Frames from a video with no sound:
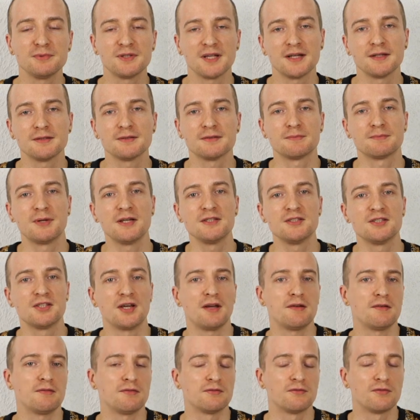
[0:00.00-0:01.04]
ten
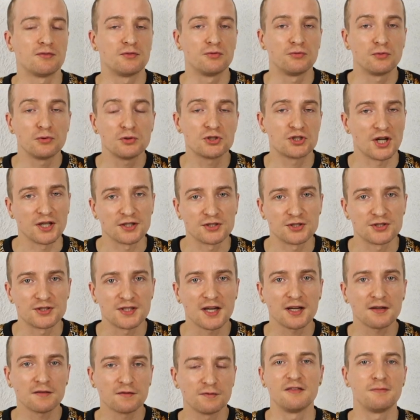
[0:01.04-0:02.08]
będzie w dwóch
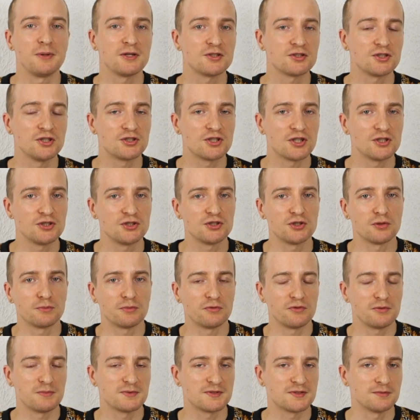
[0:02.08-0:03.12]
częściach. W pierwszej części
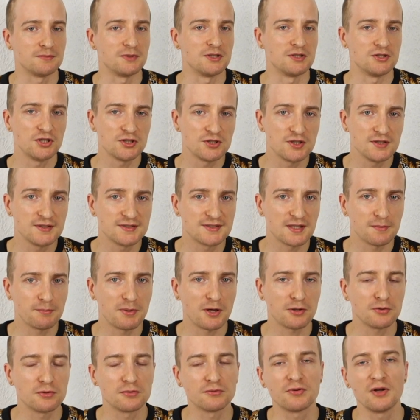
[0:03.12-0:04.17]
mówimy sobie 10
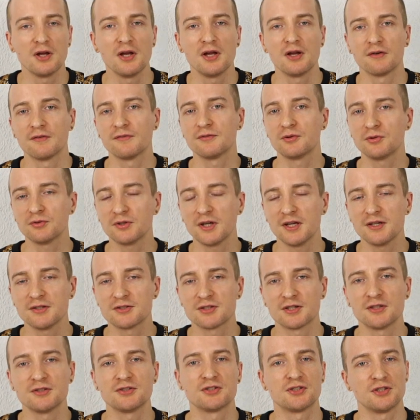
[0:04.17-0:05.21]
zapachów, w drugiej
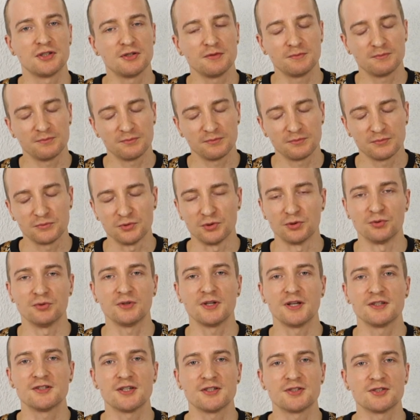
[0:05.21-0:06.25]
części
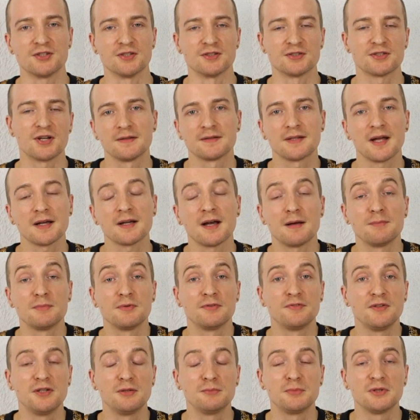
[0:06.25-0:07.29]
drugie 10. Tak, aby
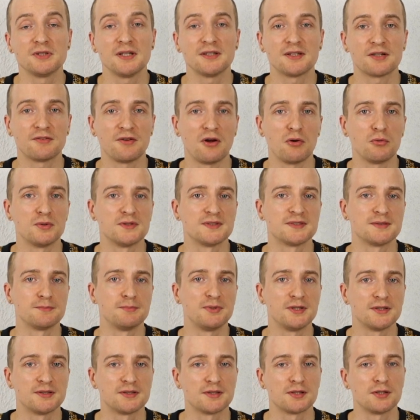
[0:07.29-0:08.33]
filmy nie trwały
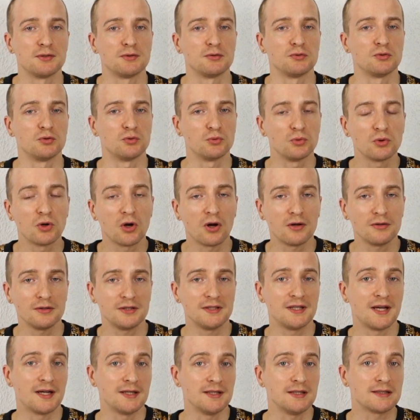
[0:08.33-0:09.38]
zbyt długo,
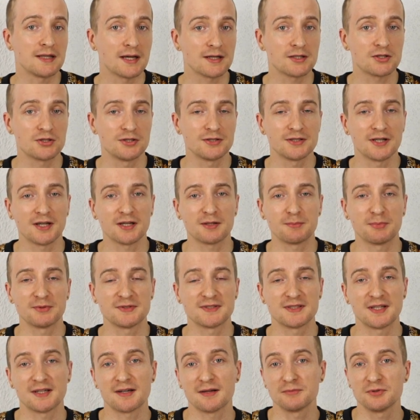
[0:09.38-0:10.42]
ja i tak czy siak
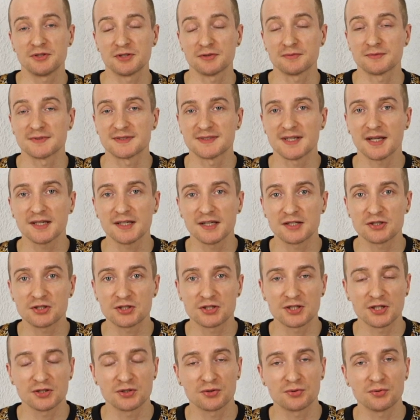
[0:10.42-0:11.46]
postaram się
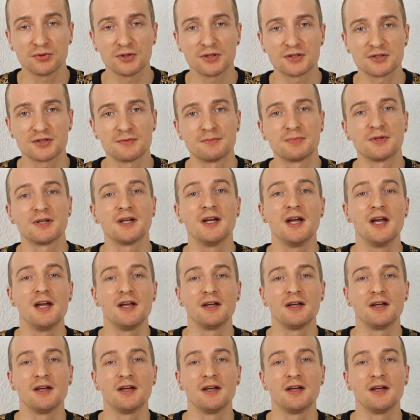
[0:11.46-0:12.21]
zagęszczać ruchy, żeby